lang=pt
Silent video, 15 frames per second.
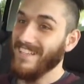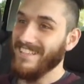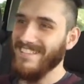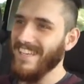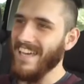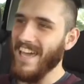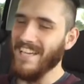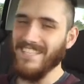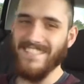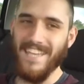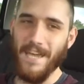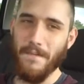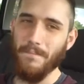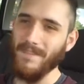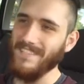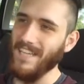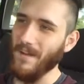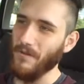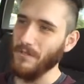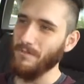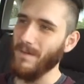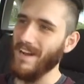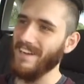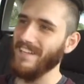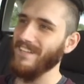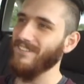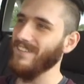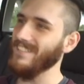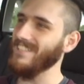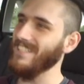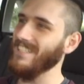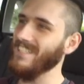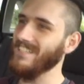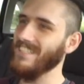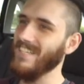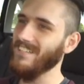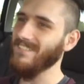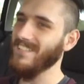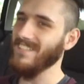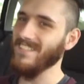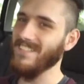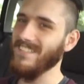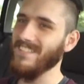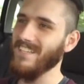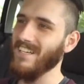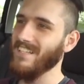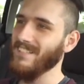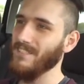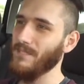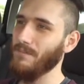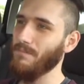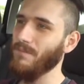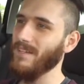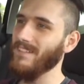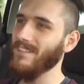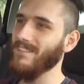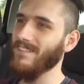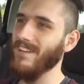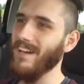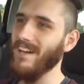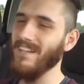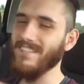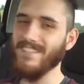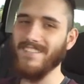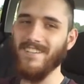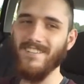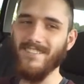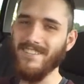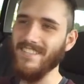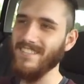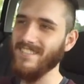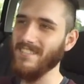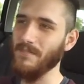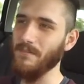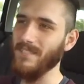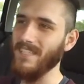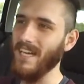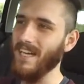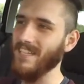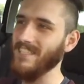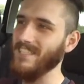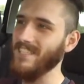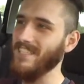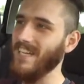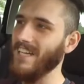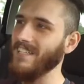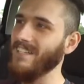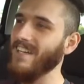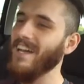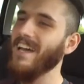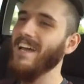de hashtag passear com o Spark e vocês já sabem que espetacular, só notícias bizarras e estranhas